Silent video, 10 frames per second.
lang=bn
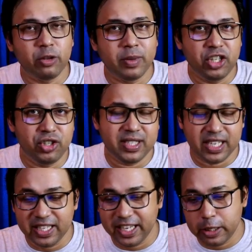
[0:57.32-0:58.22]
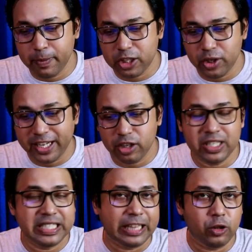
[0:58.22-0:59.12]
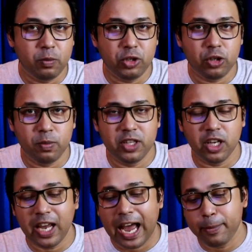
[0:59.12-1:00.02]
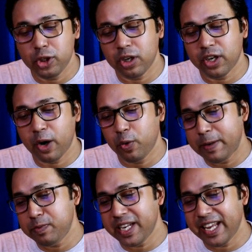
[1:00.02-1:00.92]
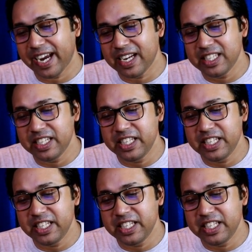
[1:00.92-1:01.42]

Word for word: তোমরা নিশ্চয় স্ক্রিনে দেখতে পাচ্ছ এটা হচ্ছে জাতীয় বিশ্ববিদ্যালয়ে আবেদন করার ওয়েবসাইট এখানে যে